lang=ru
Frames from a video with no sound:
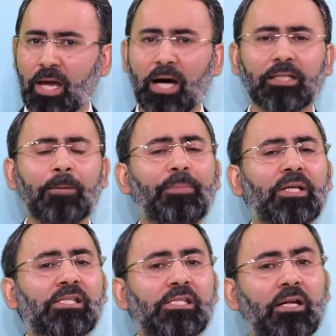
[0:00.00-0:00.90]
Она
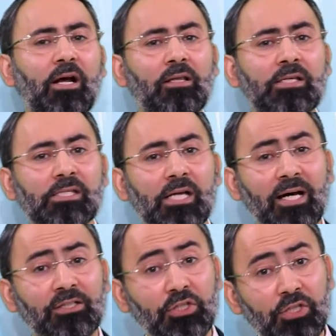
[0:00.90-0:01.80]
простиралась
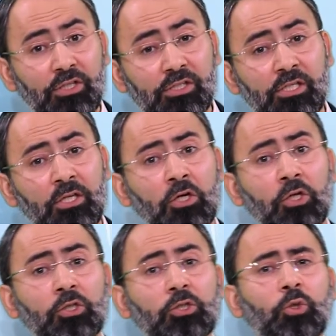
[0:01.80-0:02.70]
от Индии
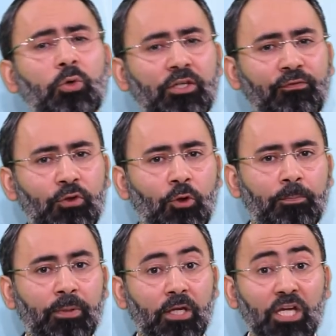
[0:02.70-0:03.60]
до
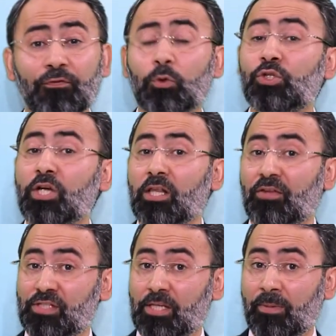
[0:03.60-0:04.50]
Эфиопии и включала
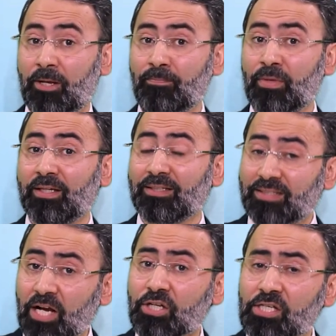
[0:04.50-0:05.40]
в себе
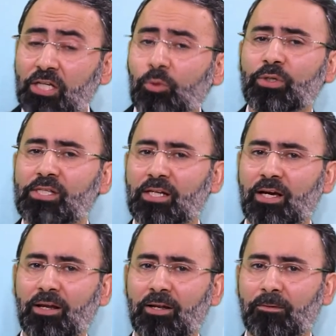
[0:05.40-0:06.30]
также страну
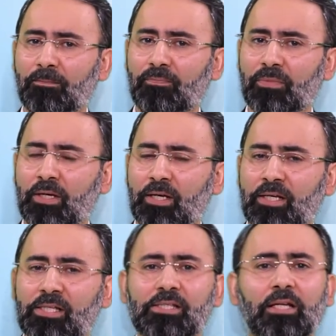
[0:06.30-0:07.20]
Израиля.
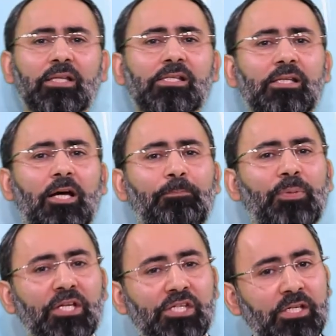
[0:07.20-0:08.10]
Столица
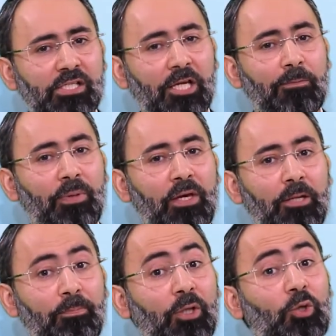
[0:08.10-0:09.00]
Персидской
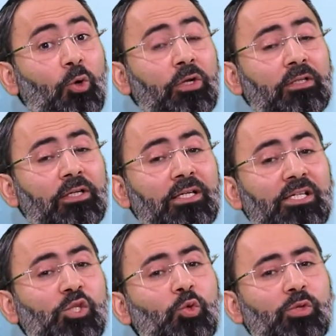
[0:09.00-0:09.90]
империи был город
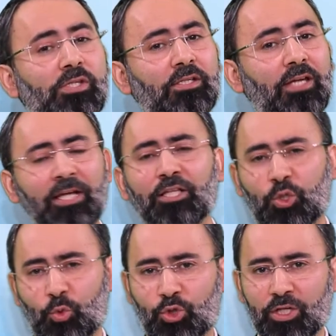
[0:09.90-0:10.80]
Сузы, это
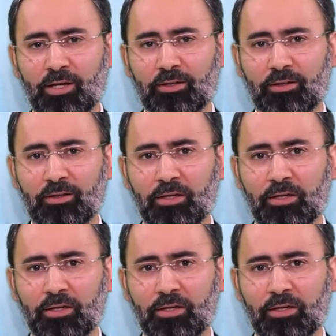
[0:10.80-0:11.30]
Шушан.